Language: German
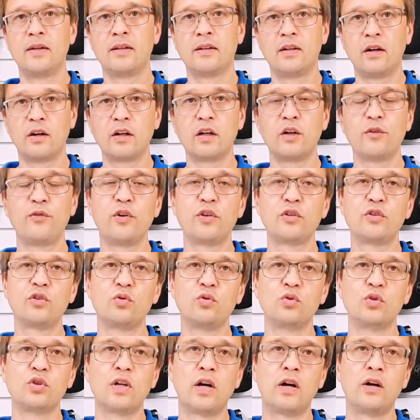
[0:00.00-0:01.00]
Danke fürs
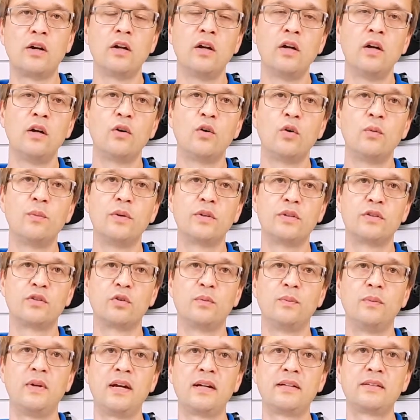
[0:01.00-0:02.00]
Zuschauen und bis
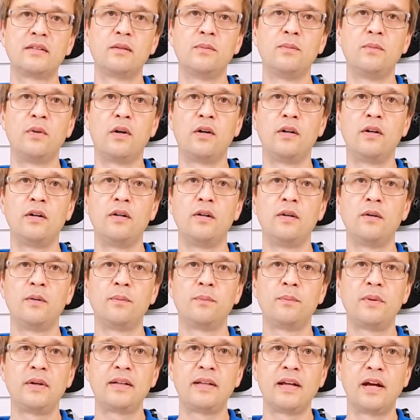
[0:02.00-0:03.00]
zum nächsten Mal
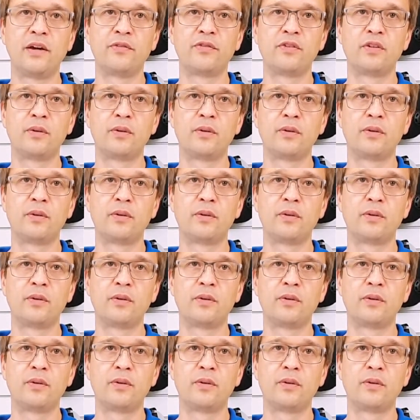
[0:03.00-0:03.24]
bei Dive